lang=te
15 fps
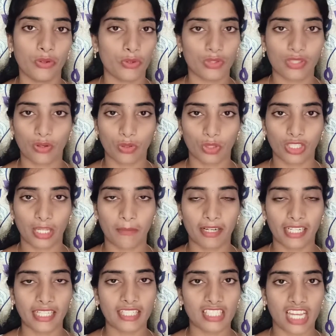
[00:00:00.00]
యూజ్ అవుతుంది
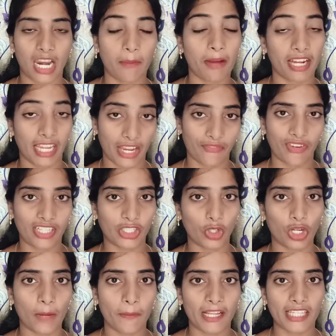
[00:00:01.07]
అనమాట ఇది చాలా బాగా
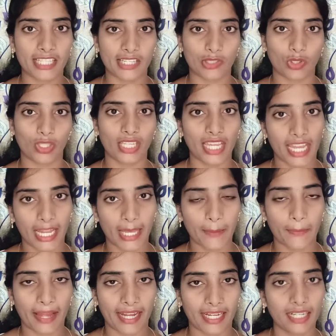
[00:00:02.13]
ఎఫెక్టివ్గా పనిచేస్తుంది
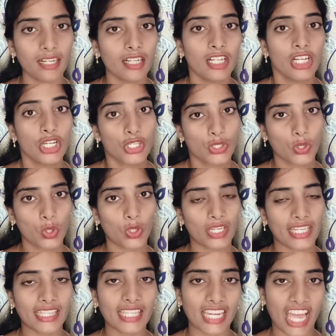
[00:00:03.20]
హెయిర్ ప్యాక్ సో
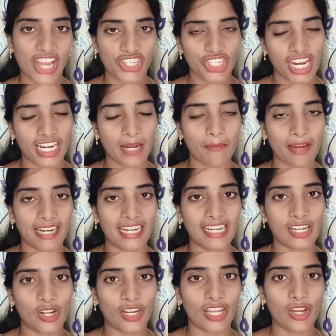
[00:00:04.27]
ఇది న్యాచురల్గా మన
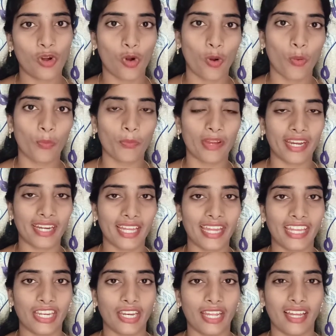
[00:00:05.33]
ఇంట్లోనే హోమ్ మేడ్
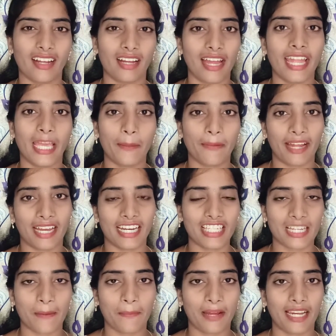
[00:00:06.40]
హెయిర్ హెయిర్ ప్యాక్
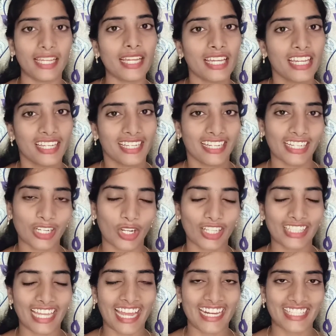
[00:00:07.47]
అని చెప్పాలి
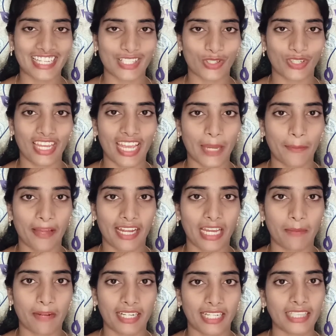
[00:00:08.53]
ఇంట్లోనే తయారు చేసుకునే హెయిర్ ప్యాక్
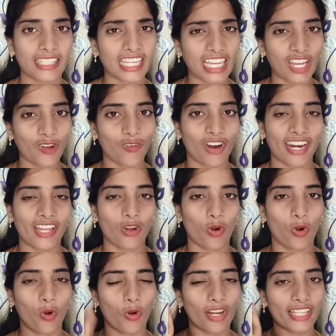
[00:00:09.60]
అనమాట దీనిలో వాడే
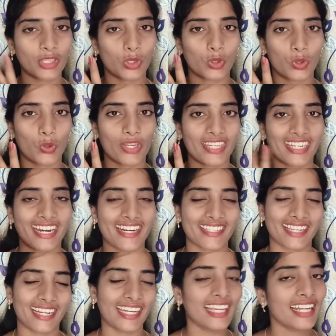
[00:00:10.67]
ఓన్లీ టూ
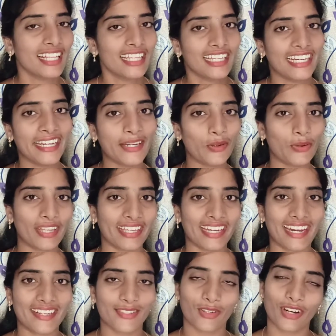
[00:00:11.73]
ఇంగ్రీడియంట్స్ అండి ఈ టూ
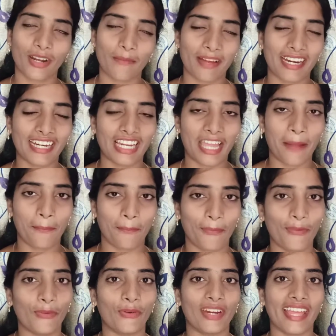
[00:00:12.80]
ఇంగ్రీడియంట్స్ కూడా మన ఇంట్లో
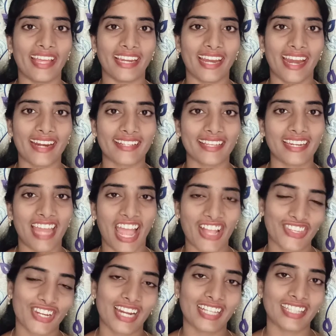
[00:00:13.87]
ఎప్పుడు ఉండే ఇంగ్రీడియంట్స్
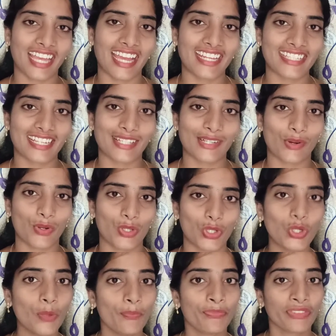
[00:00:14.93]
న్యాచురల్ న్యాచురల్గా తయారు
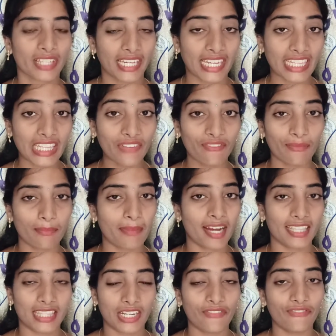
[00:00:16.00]
చేసుకోవచ్చు ఇది
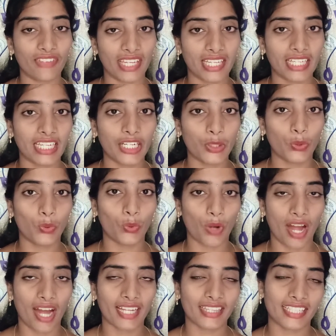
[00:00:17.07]
మాత్రం వీక్లీ టూ
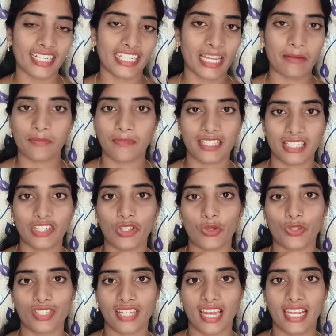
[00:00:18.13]
ఆర్ త్రీ టైమ్స్ మాత్రం
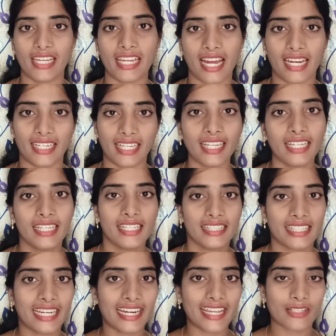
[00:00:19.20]
యూజ్ చేయాలి అంటే
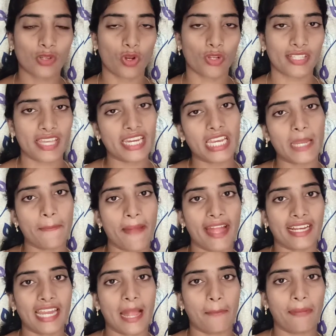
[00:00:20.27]
త్రీ డేస్కి ఒకసారి ఈ
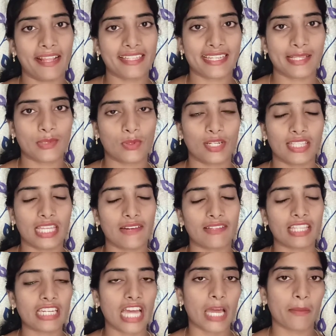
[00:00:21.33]
ప్యాక్ని అప్లై చేసుకున్న
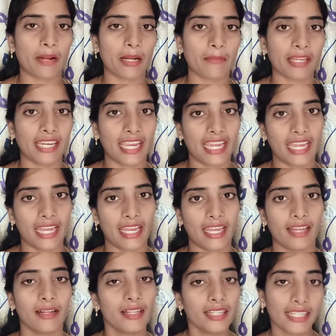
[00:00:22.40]
తర్వాత నార్మల్గా మీరు హే
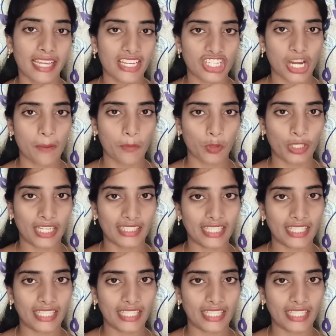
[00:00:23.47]
ఏ షాంపూతో